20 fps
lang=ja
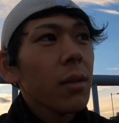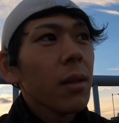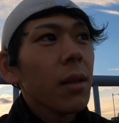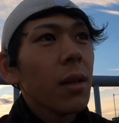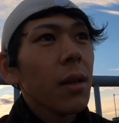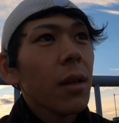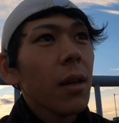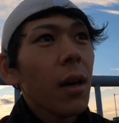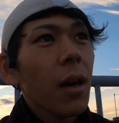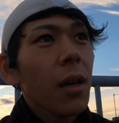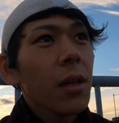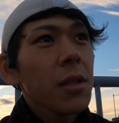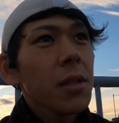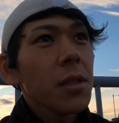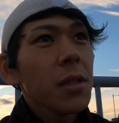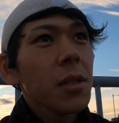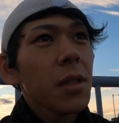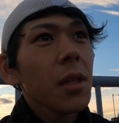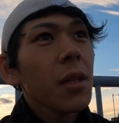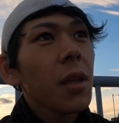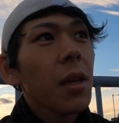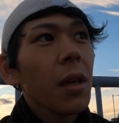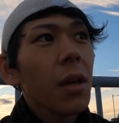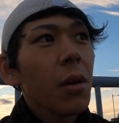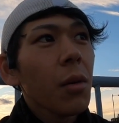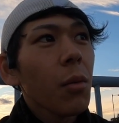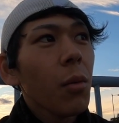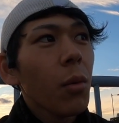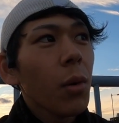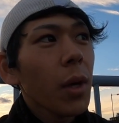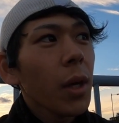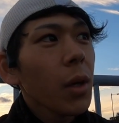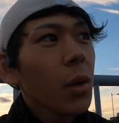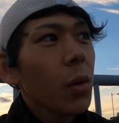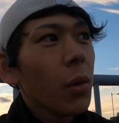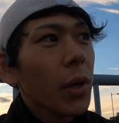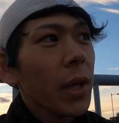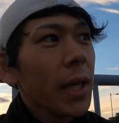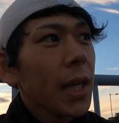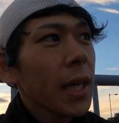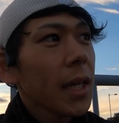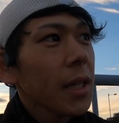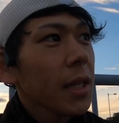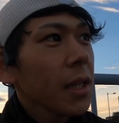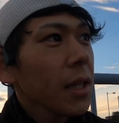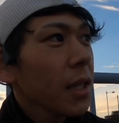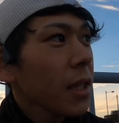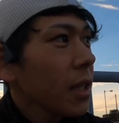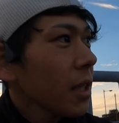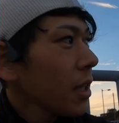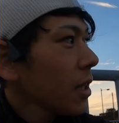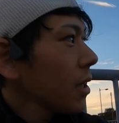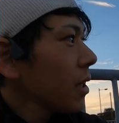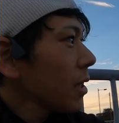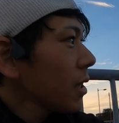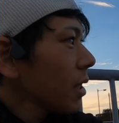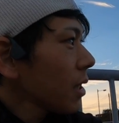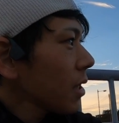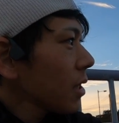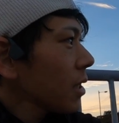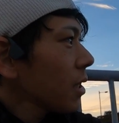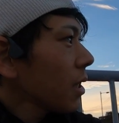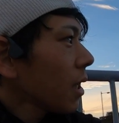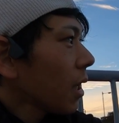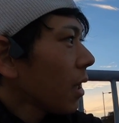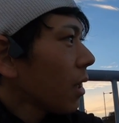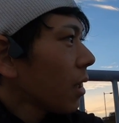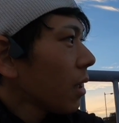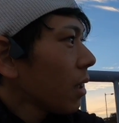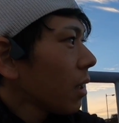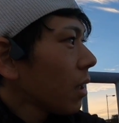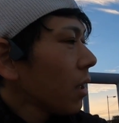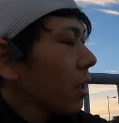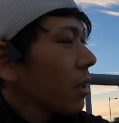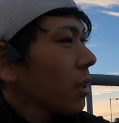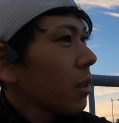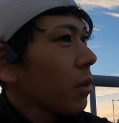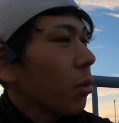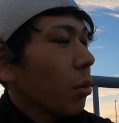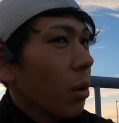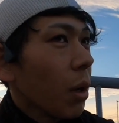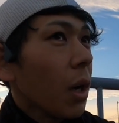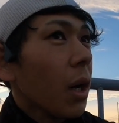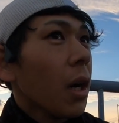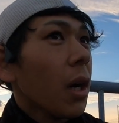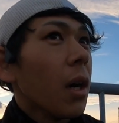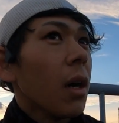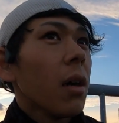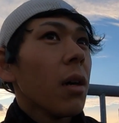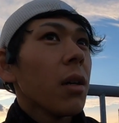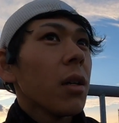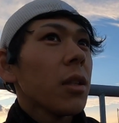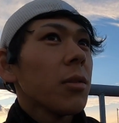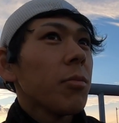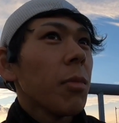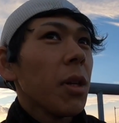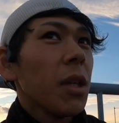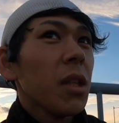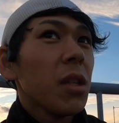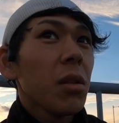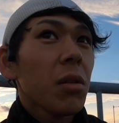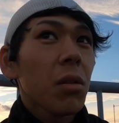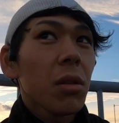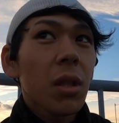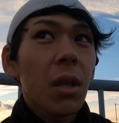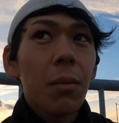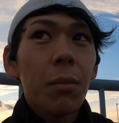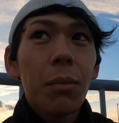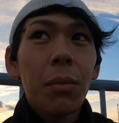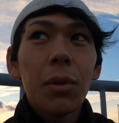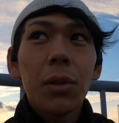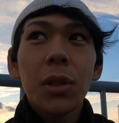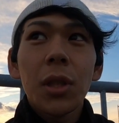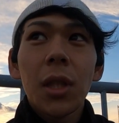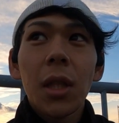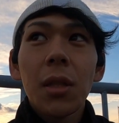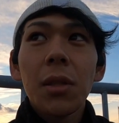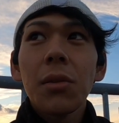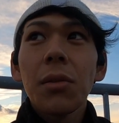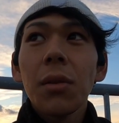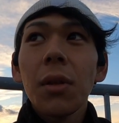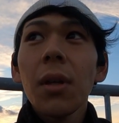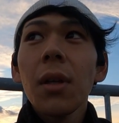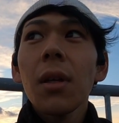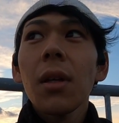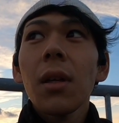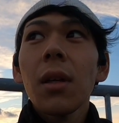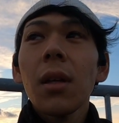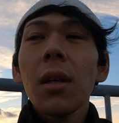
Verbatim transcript: で、走ってて、こう結構ヤンキー的な人がまあ、犬の散歩してたんですよね